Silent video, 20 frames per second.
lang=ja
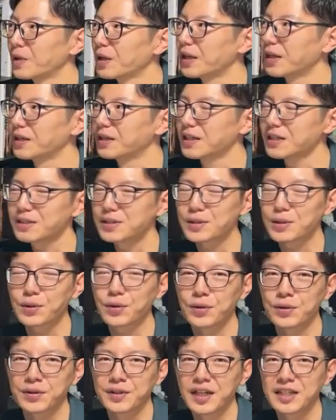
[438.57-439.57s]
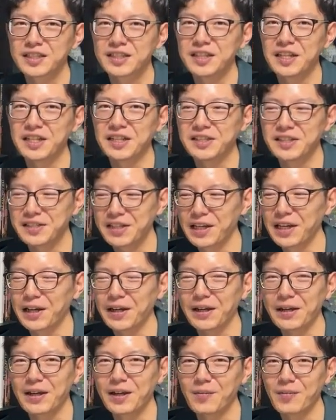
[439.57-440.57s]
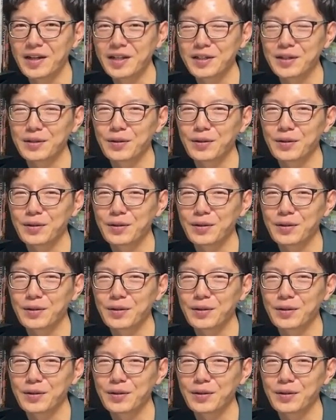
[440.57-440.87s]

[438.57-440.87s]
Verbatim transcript: え夏子を出しにして、え真